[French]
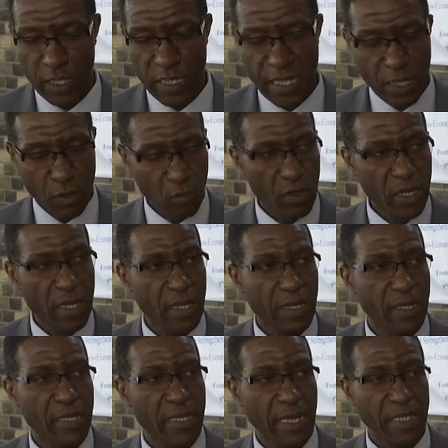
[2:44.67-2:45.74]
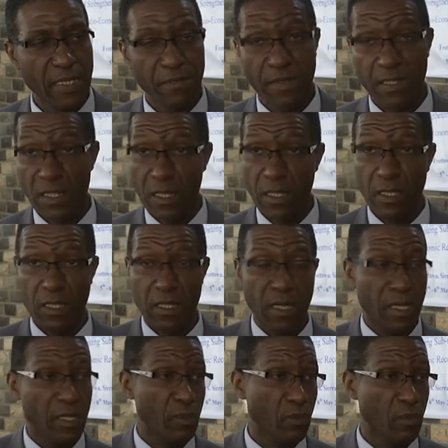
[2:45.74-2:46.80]
dérouler des activités dans
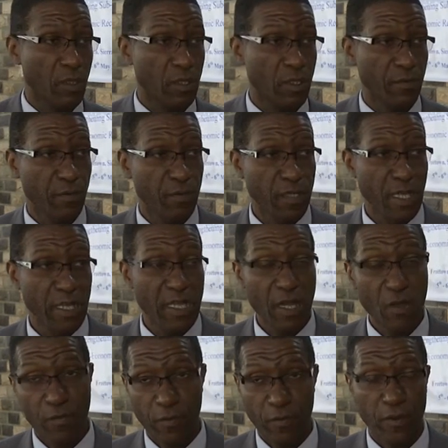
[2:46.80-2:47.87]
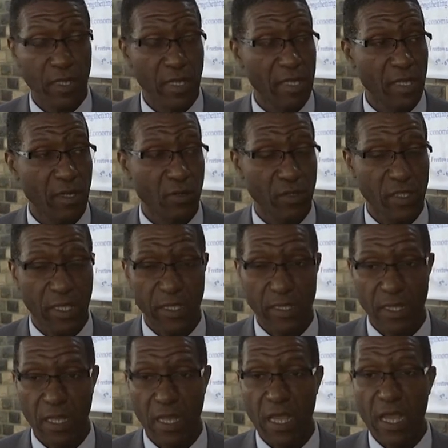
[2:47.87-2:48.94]
les zones transfrontalières ou frontalières concernées.